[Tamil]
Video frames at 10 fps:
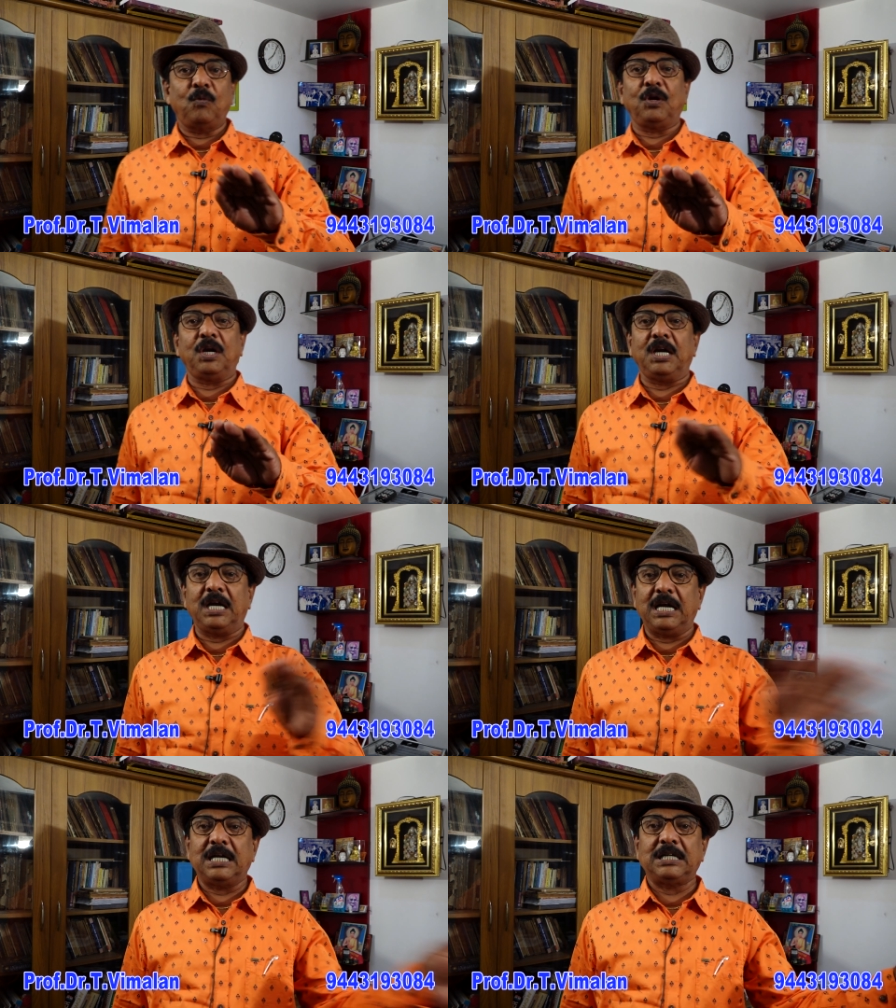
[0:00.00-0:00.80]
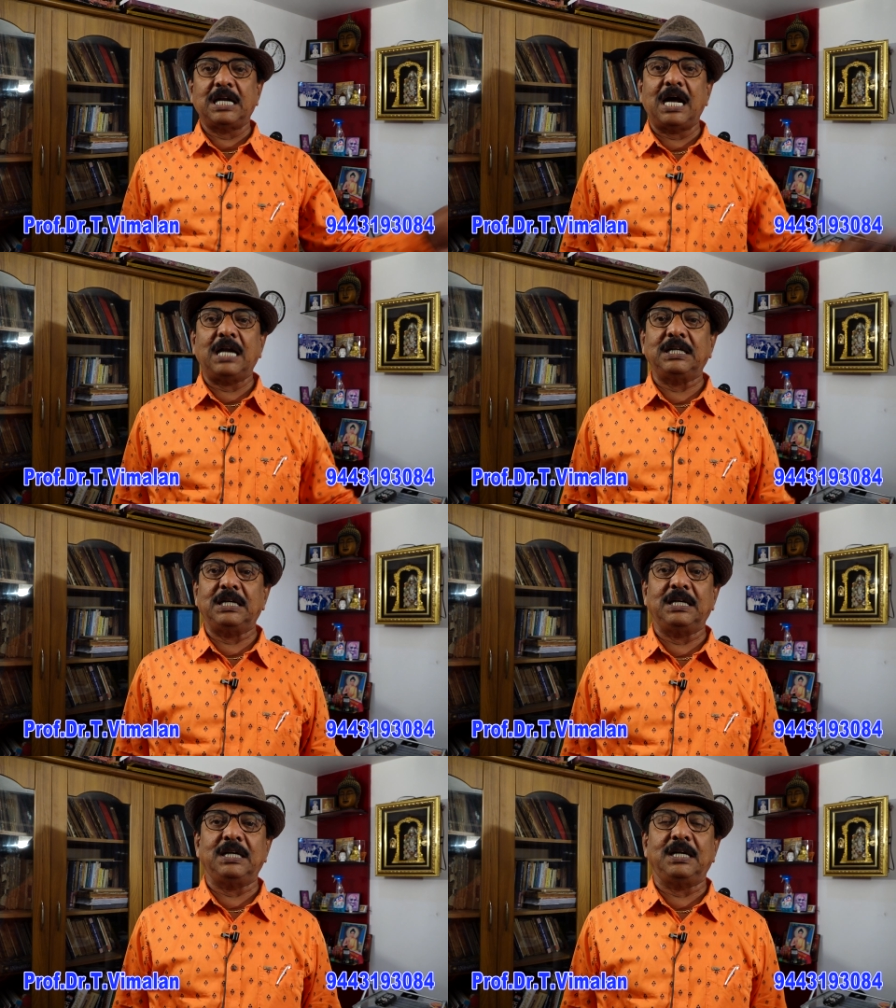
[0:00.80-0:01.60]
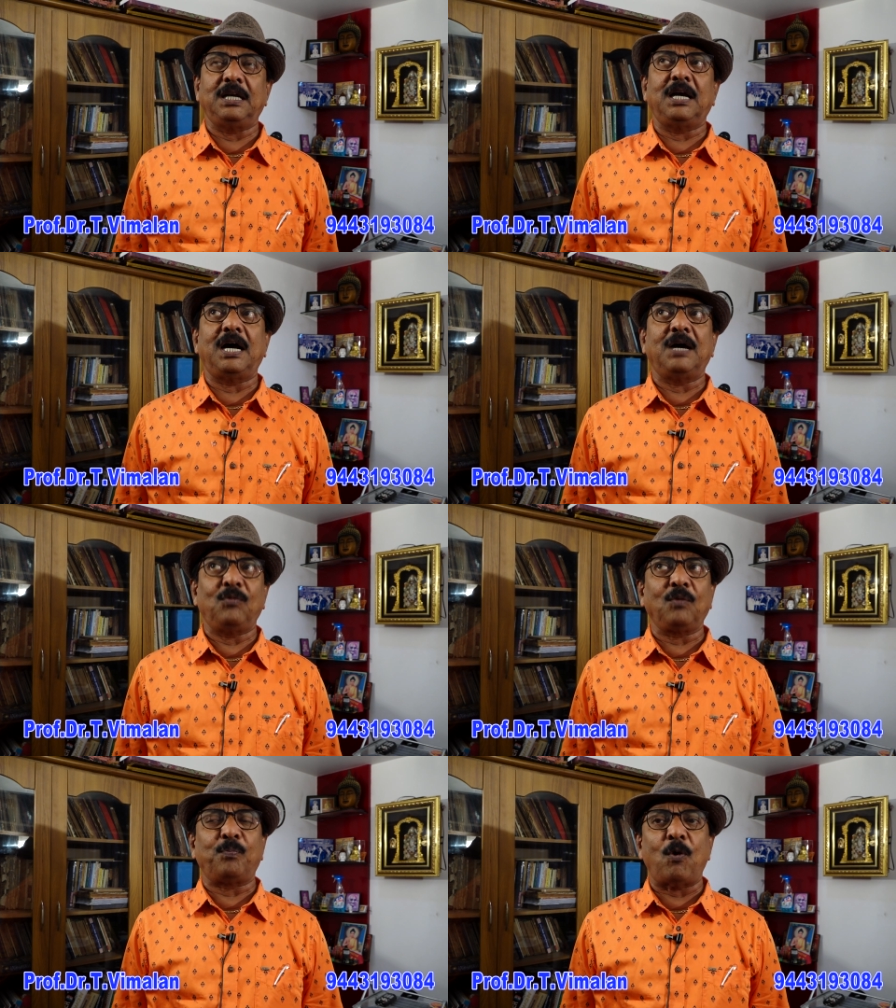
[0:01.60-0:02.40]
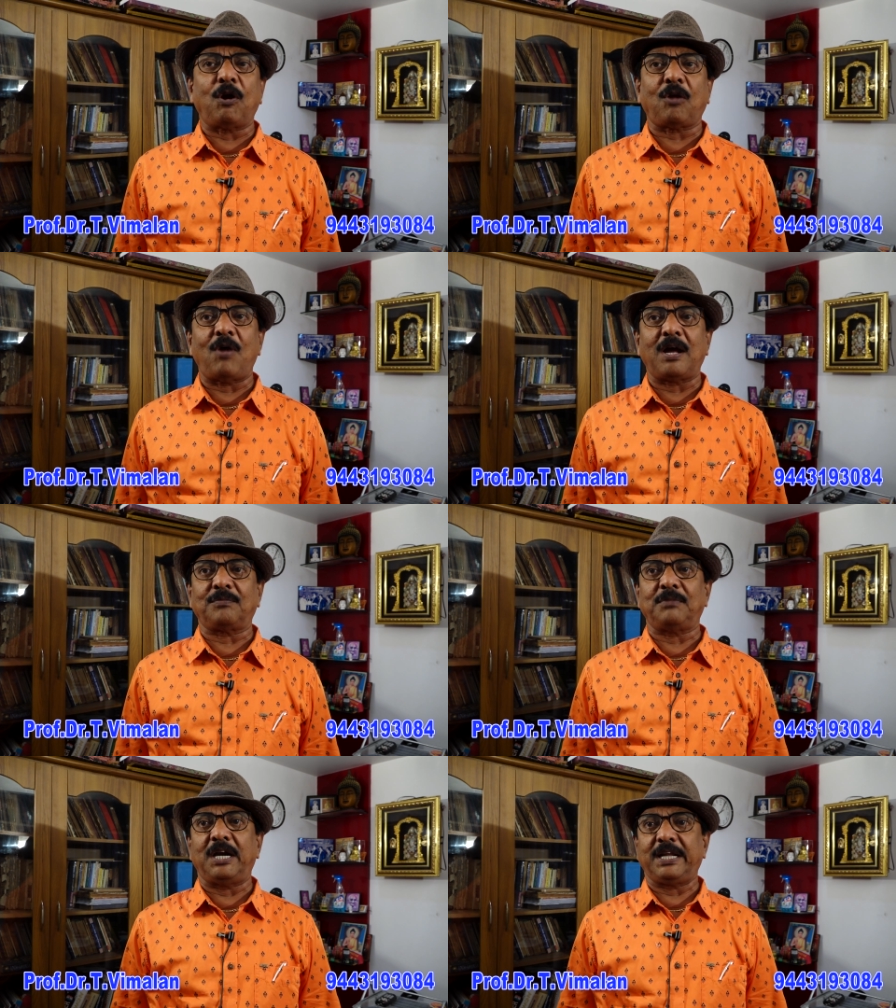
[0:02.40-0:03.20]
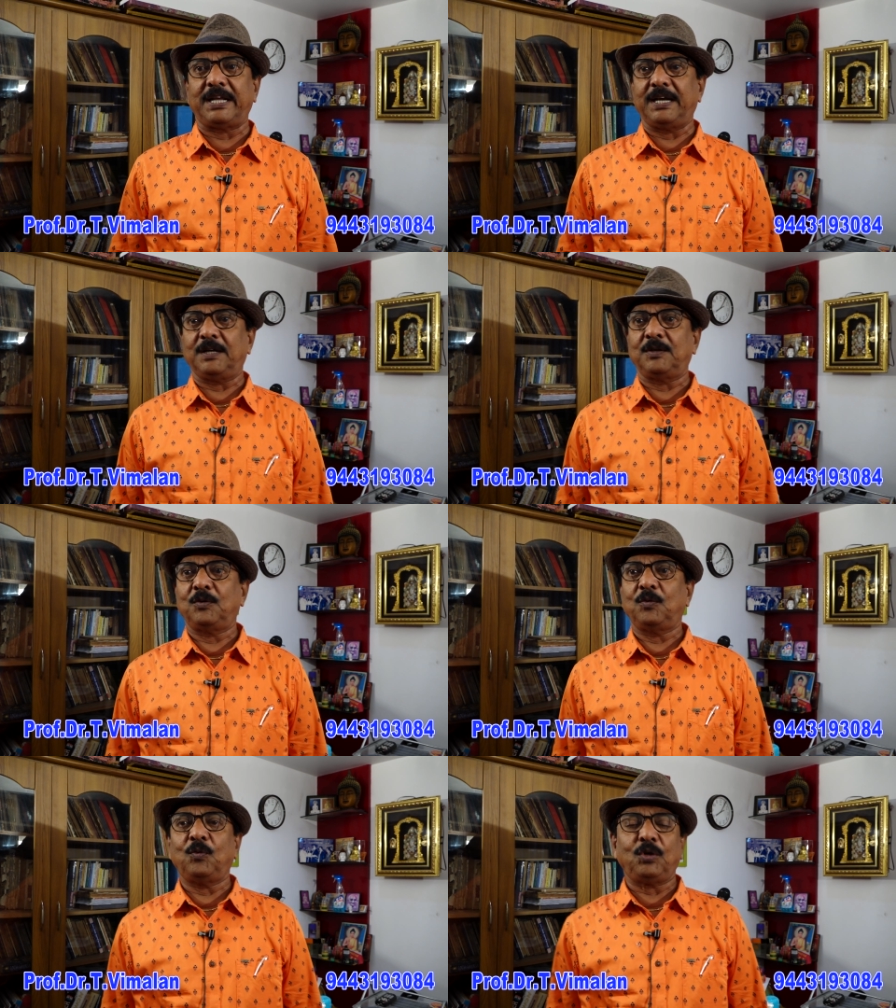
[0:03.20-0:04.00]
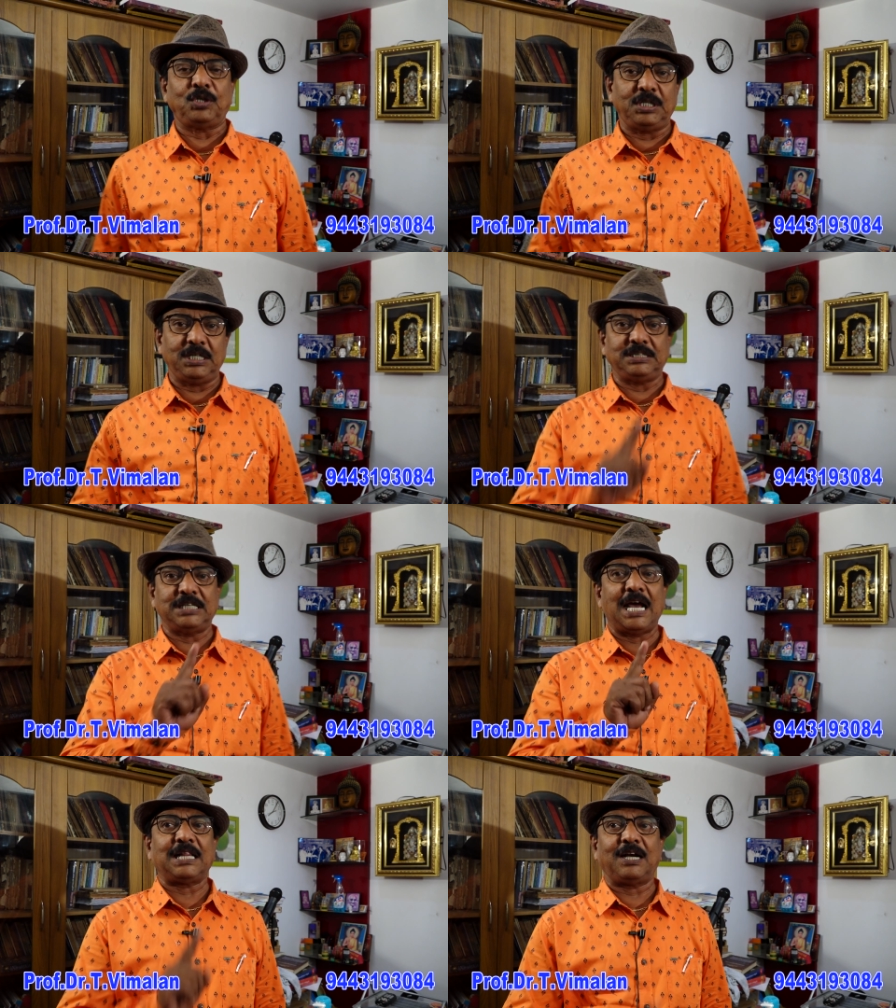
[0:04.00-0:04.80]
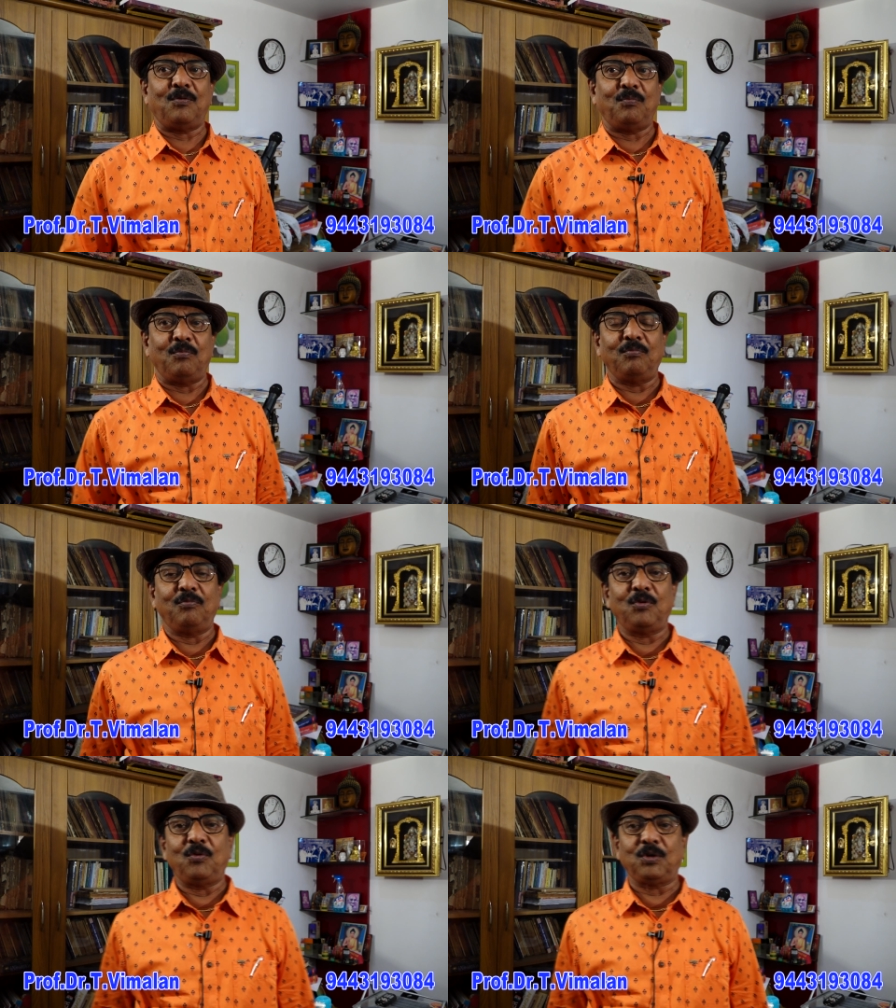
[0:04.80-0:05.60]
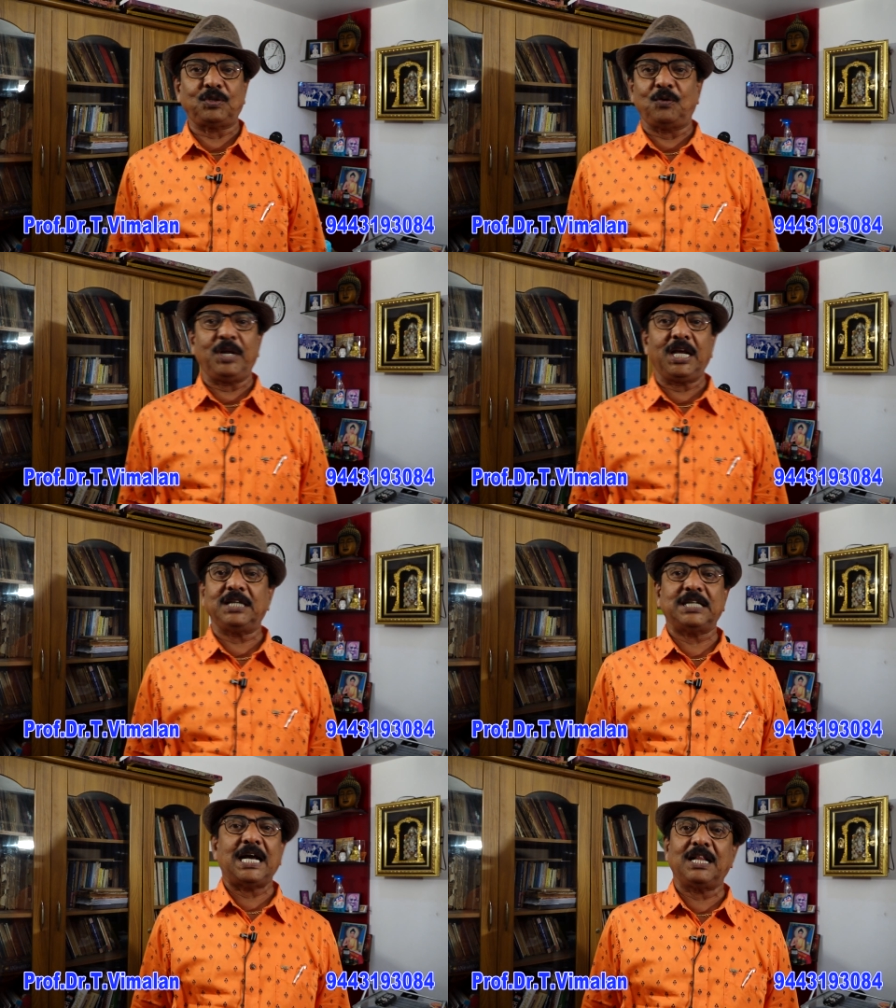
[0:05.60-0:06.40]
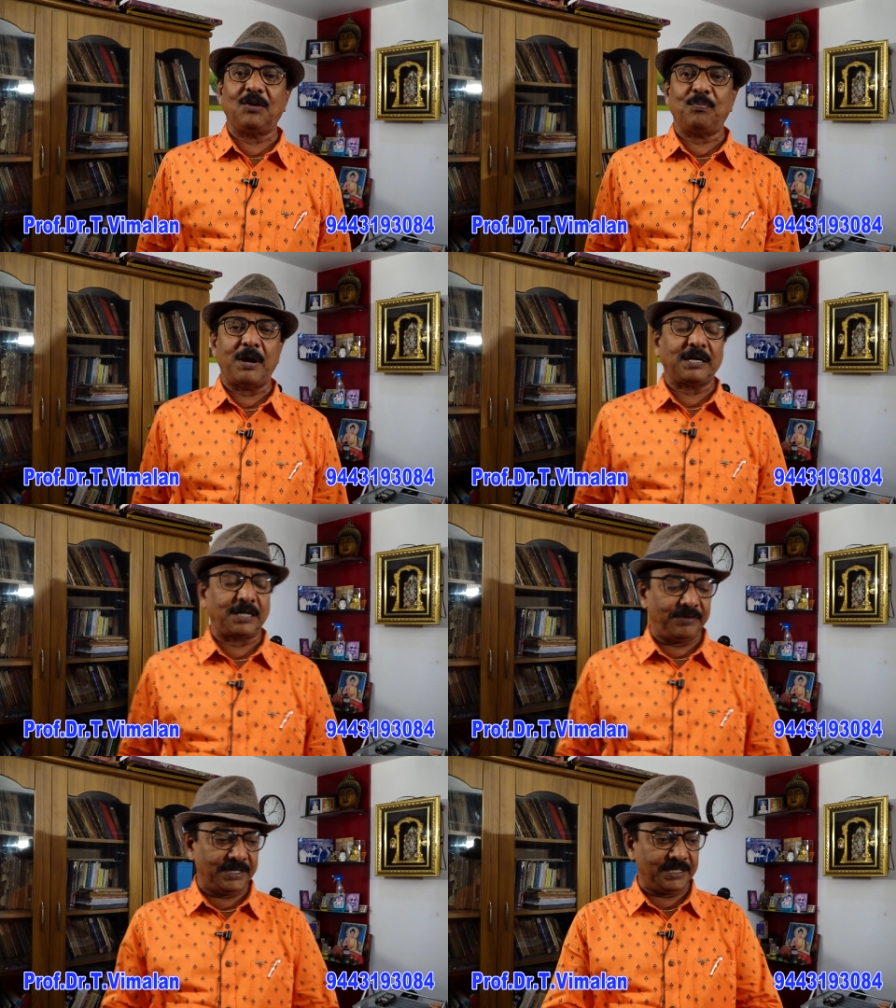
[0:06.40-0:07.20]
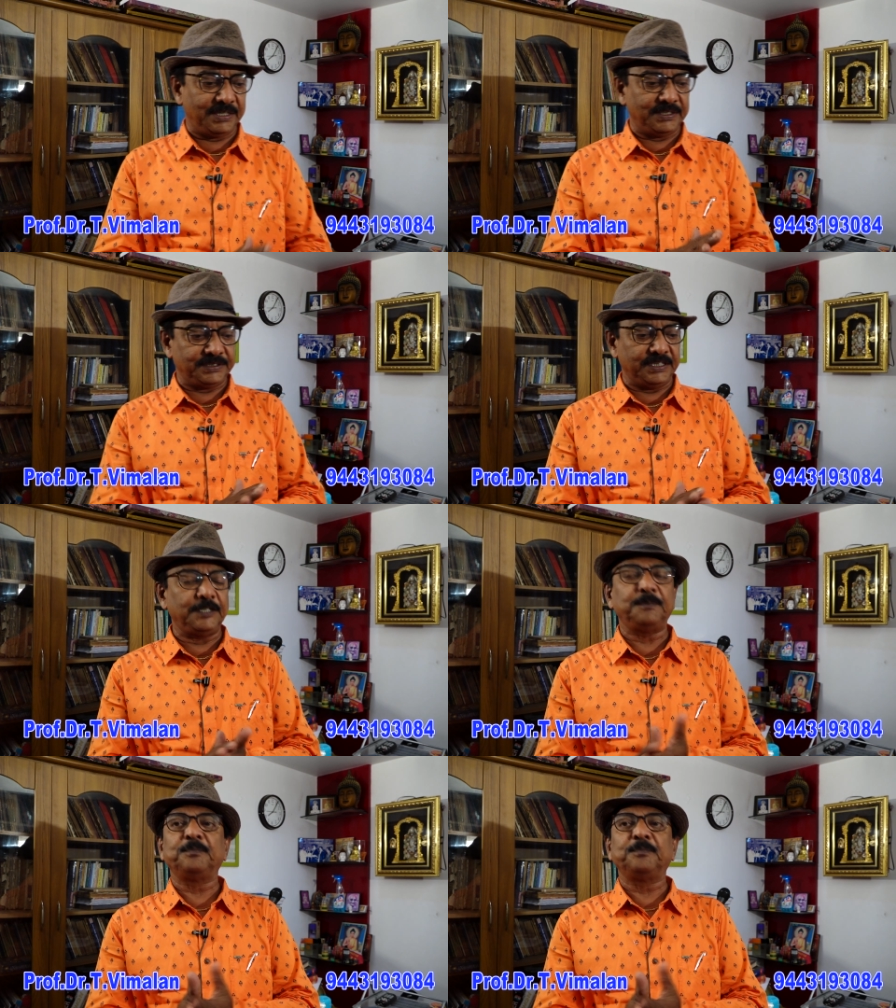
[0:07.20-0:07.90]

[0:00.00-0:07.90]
ஒரு நாலு ஒரு போன வாரம் நினைக்கிறேன் ஒரு ஜாதகம் ஒருத்தருடைய ஜாதகம் பார்க்க வேண்டியிருந்துச்சு